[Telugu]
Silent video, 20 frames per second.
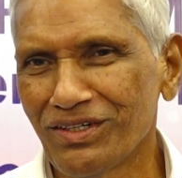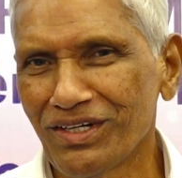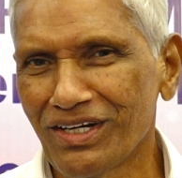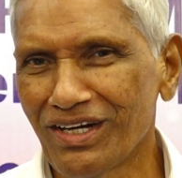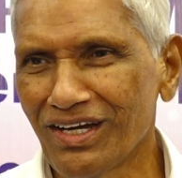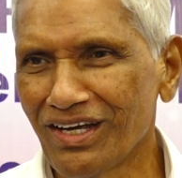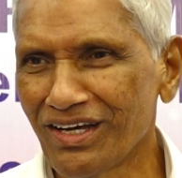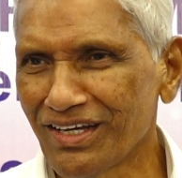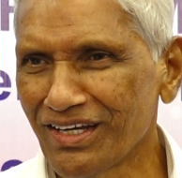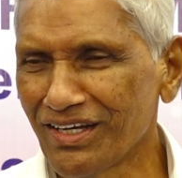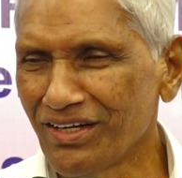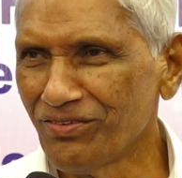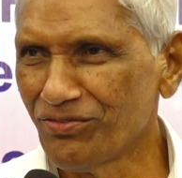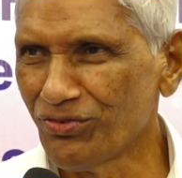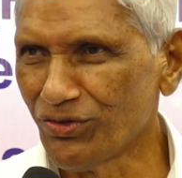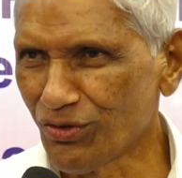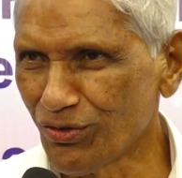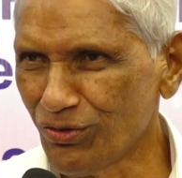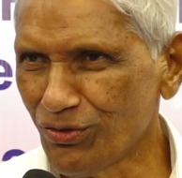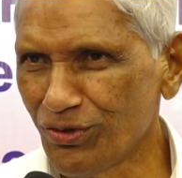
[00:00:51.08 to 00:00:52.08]
అలాగే
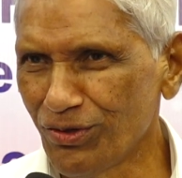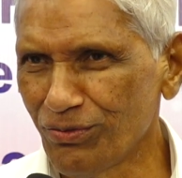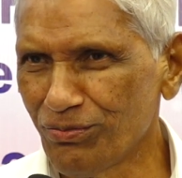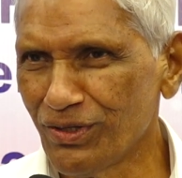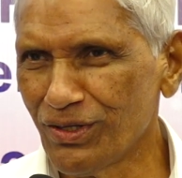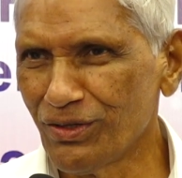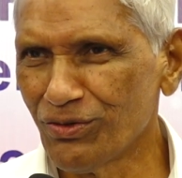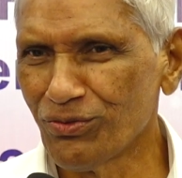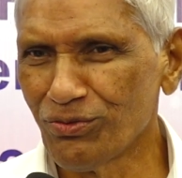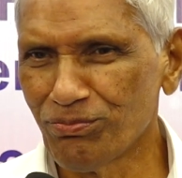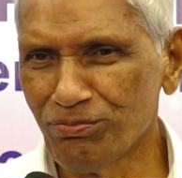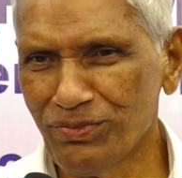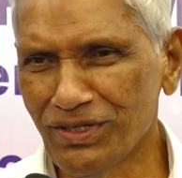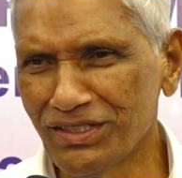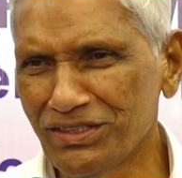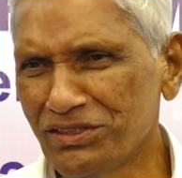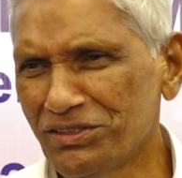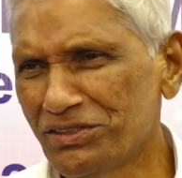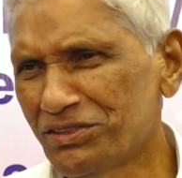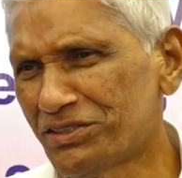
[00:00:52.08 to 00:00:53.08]
ఒరుల్లి బండు
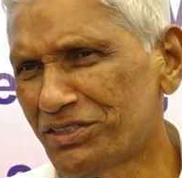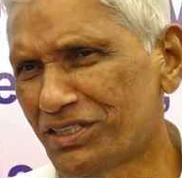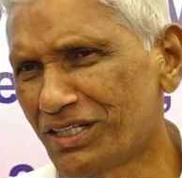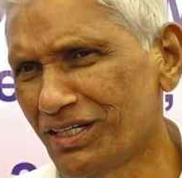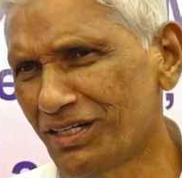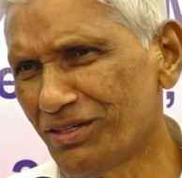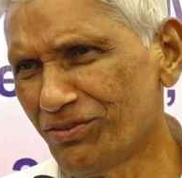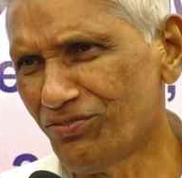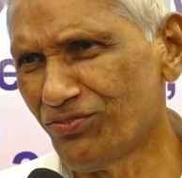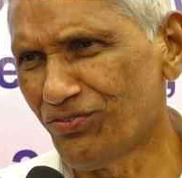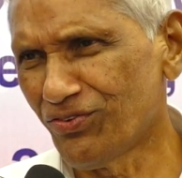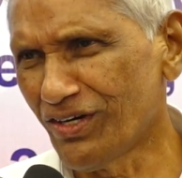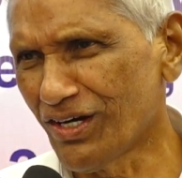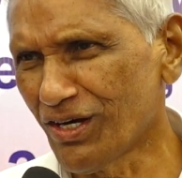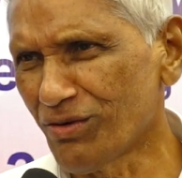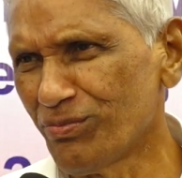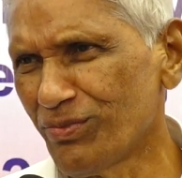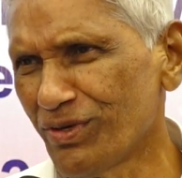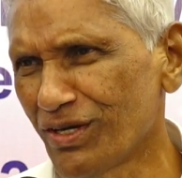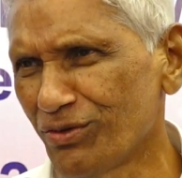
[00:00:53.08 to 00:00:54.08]
మంచి
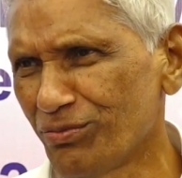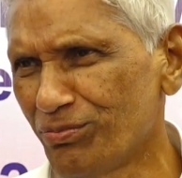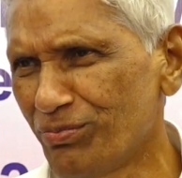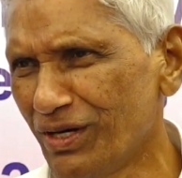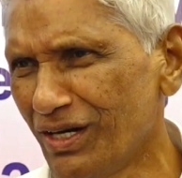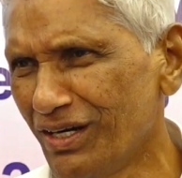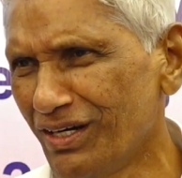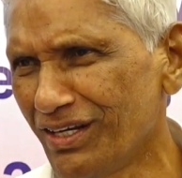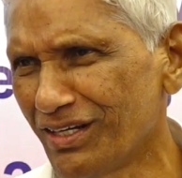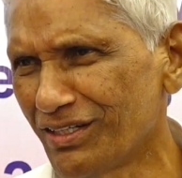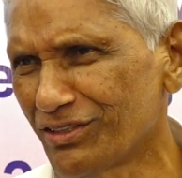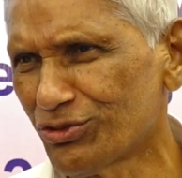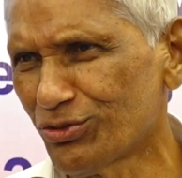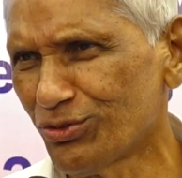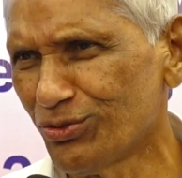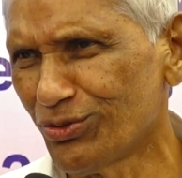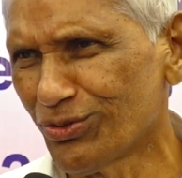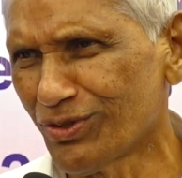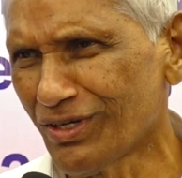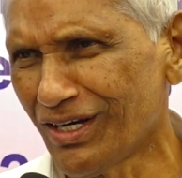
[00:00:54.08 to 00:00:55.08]
ఫార్మింగ్ బిల్డింగ్స్
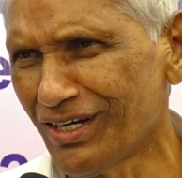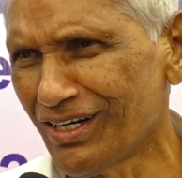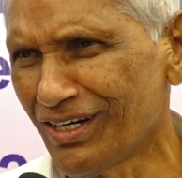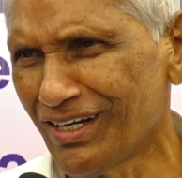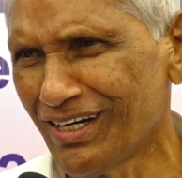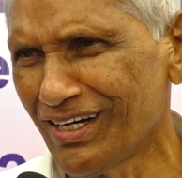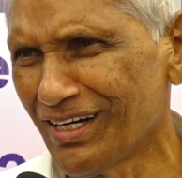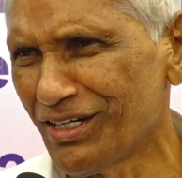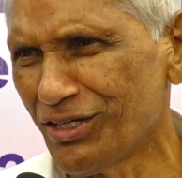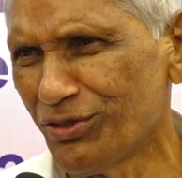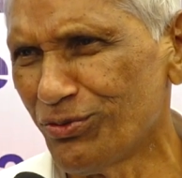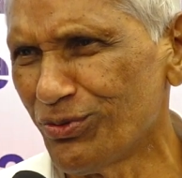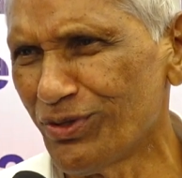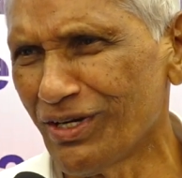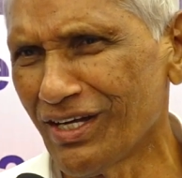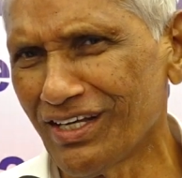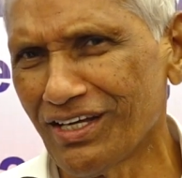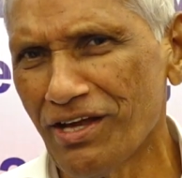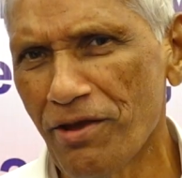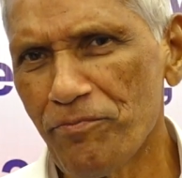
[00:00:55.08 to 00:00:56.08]
కళ్ళాలు అన్నీ
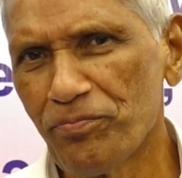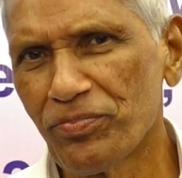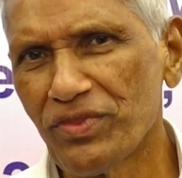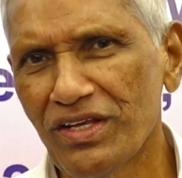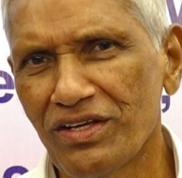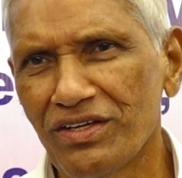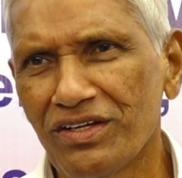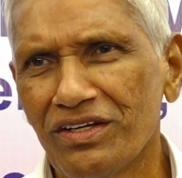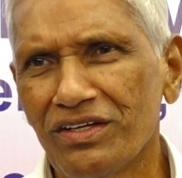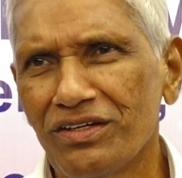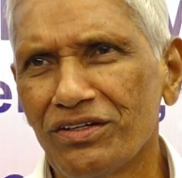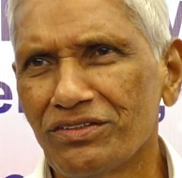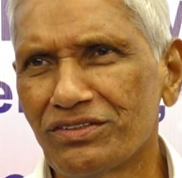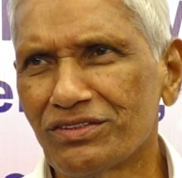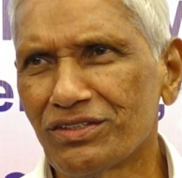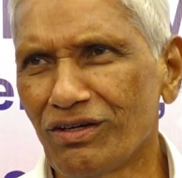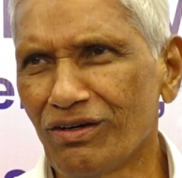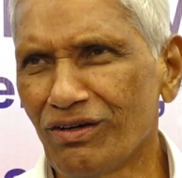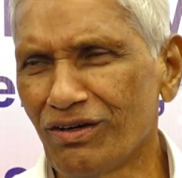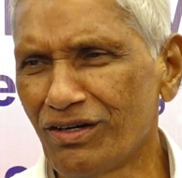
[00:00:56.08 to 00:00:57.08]
ఉన్నాయి
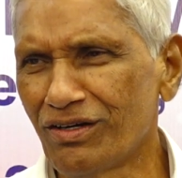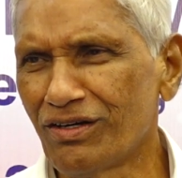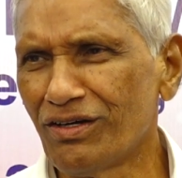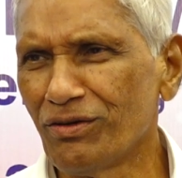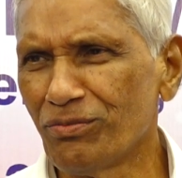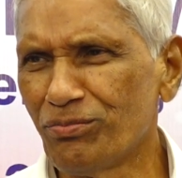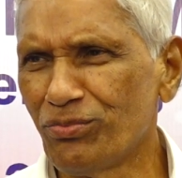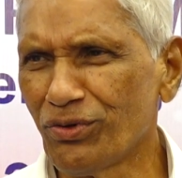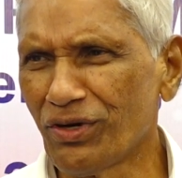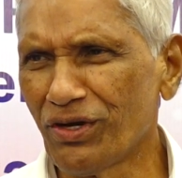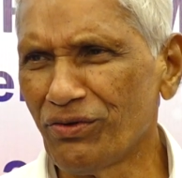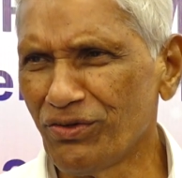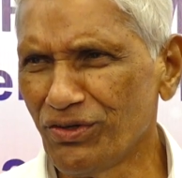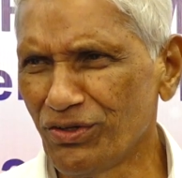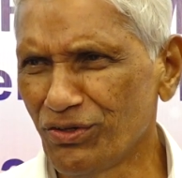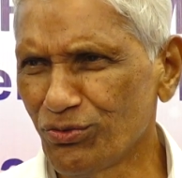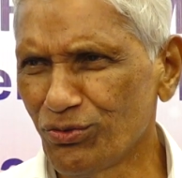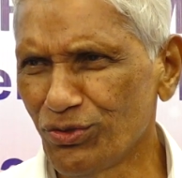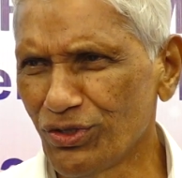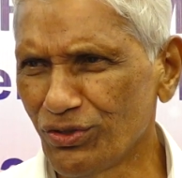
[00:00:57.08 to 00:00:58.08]
చాలా డబ్బు
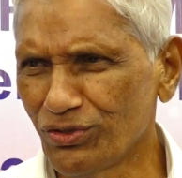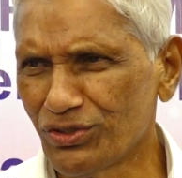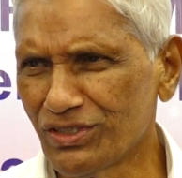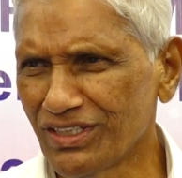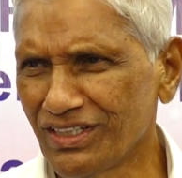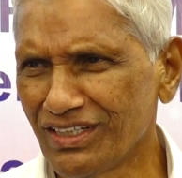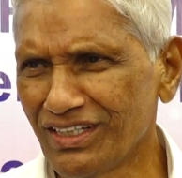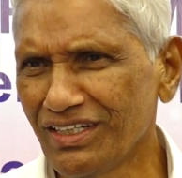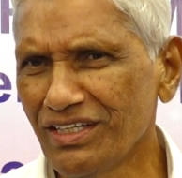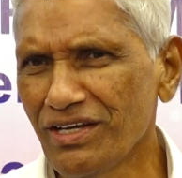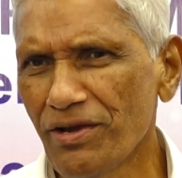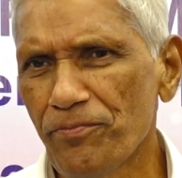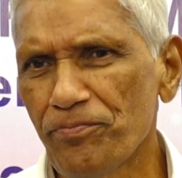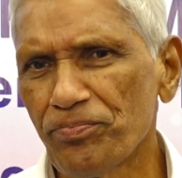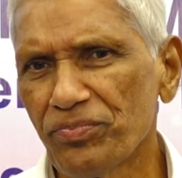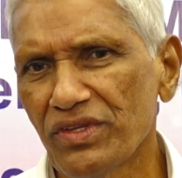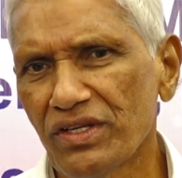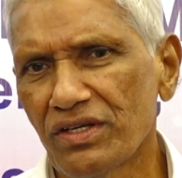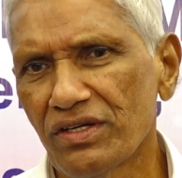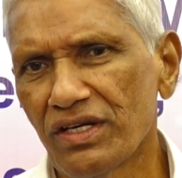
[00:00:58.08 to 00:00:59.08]
రెవెన్యూ కూడా వచ్చింది
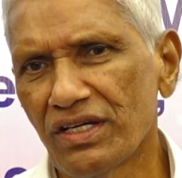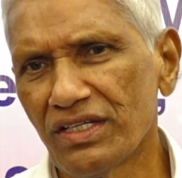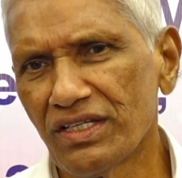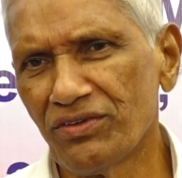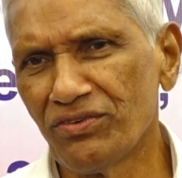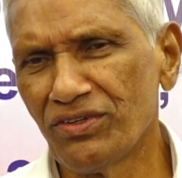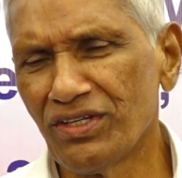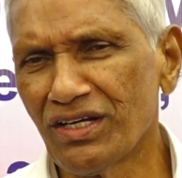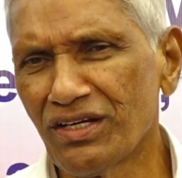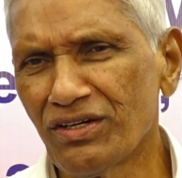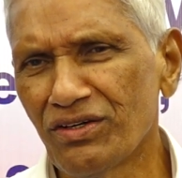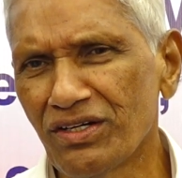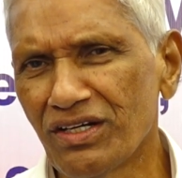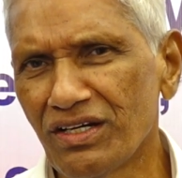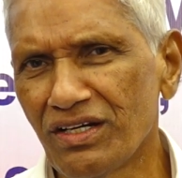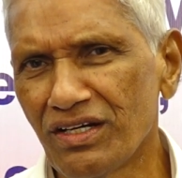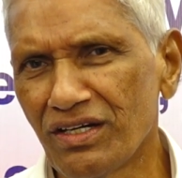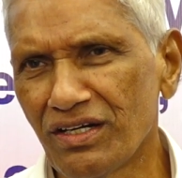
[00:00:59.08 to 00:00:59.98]
అదేవిధంగా